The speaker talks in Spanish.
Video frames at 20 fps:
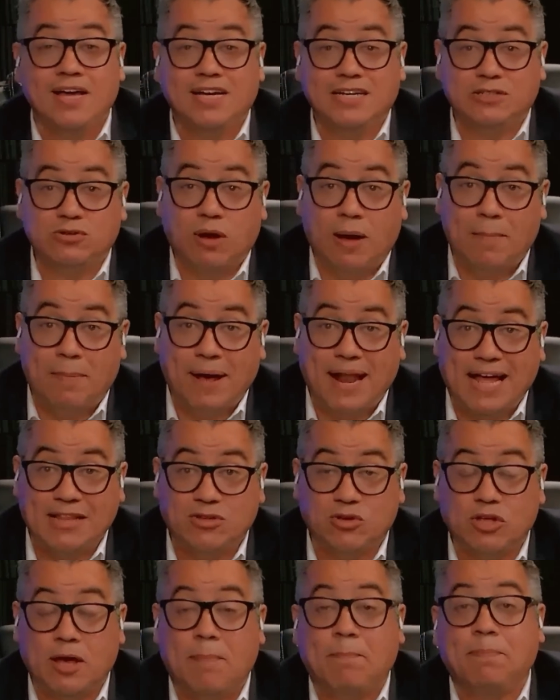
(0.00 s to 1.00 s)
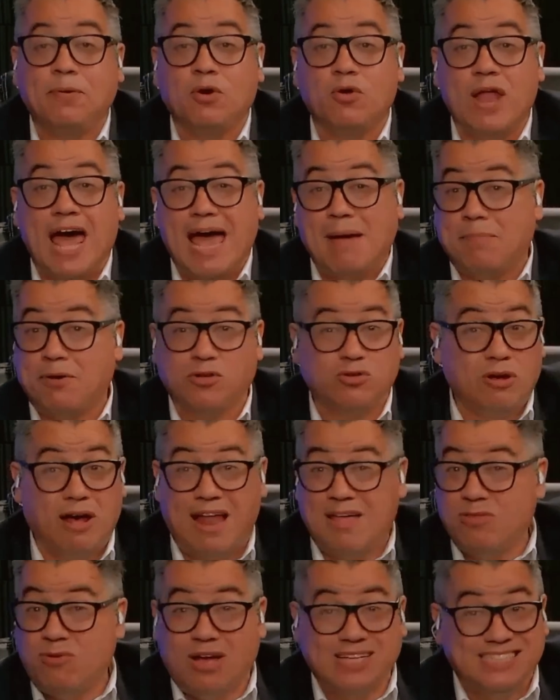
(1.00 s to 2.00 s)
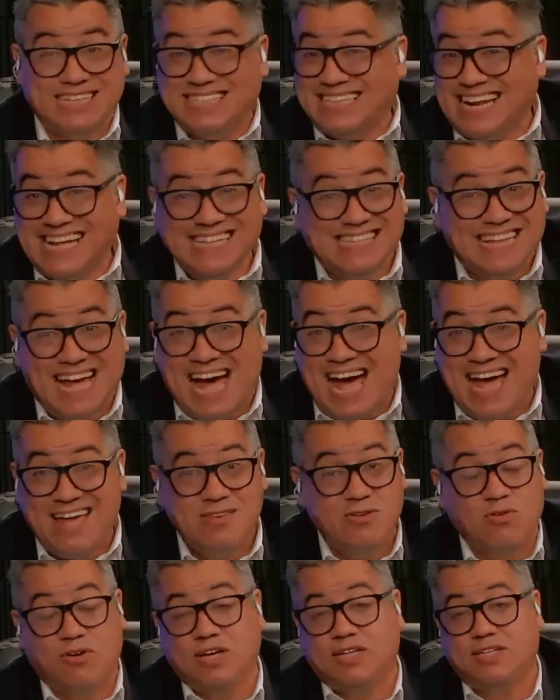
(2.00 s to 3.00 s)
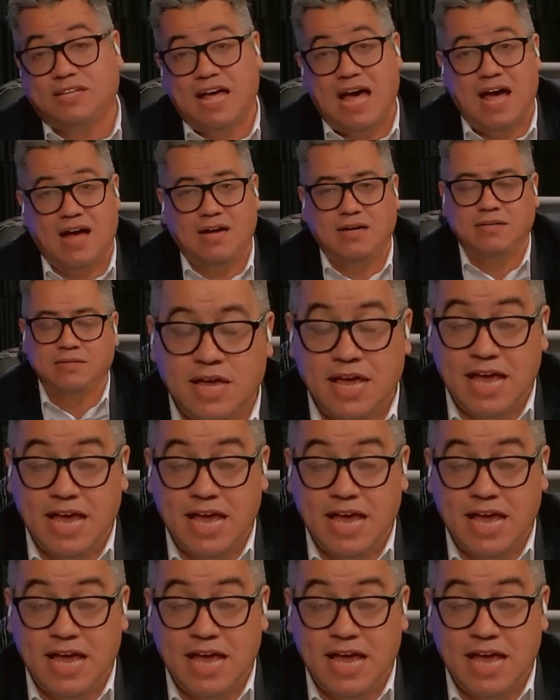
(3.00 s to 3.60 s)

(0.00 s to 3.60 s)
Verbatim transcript: y son aparatos de espionaje, pero estoy hablando de hace 30 años que están.